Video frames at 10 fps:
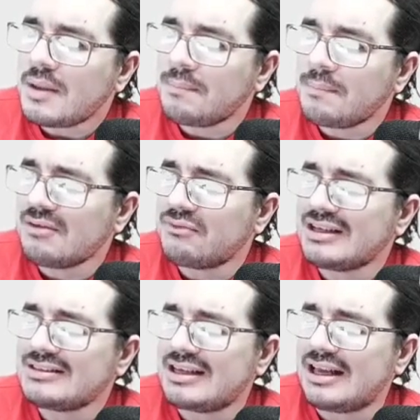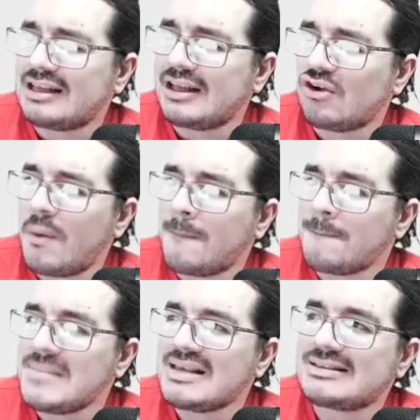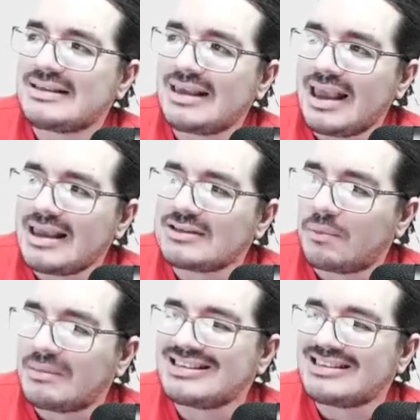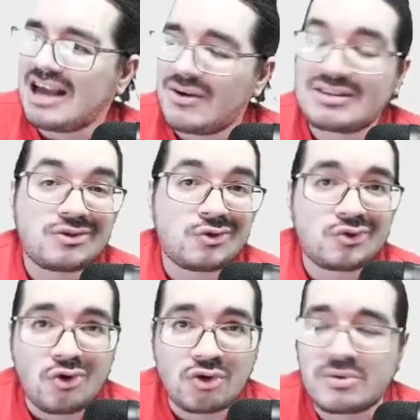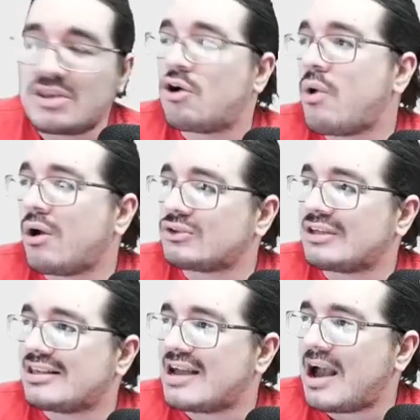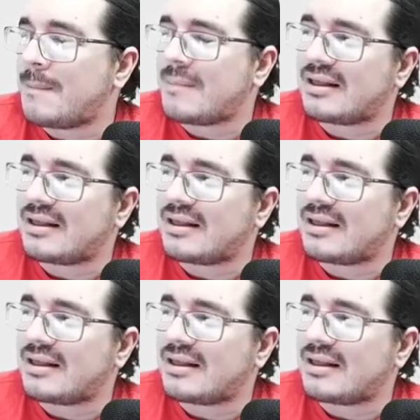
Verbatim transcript: Miren, fíjense que aquí tengo mis keys o mis llaves. Estos son los videojuegos que ya me